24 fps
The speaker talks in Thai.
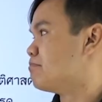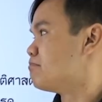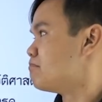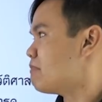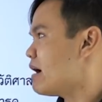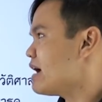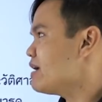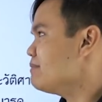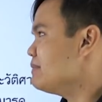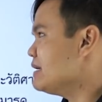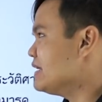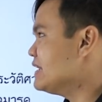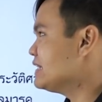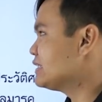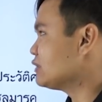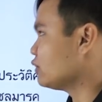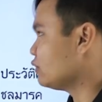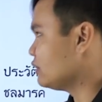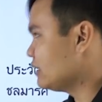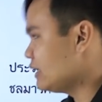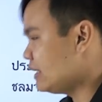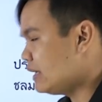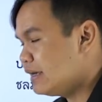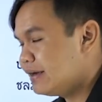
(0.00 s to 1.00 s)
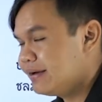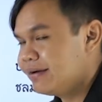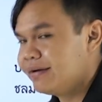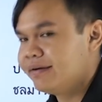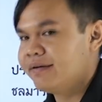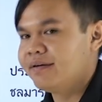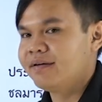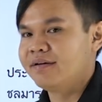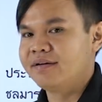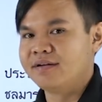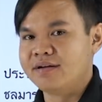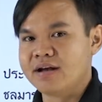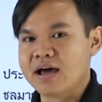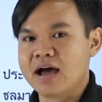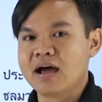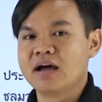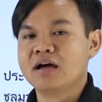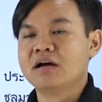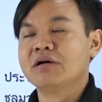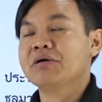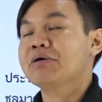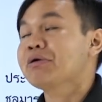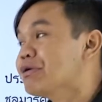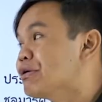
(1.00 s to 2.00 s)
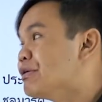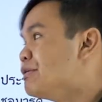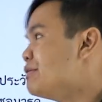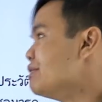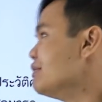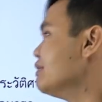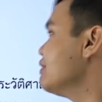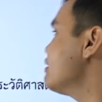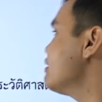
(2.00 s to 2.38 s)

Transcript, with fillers: บไม่มีสนธินะหรือ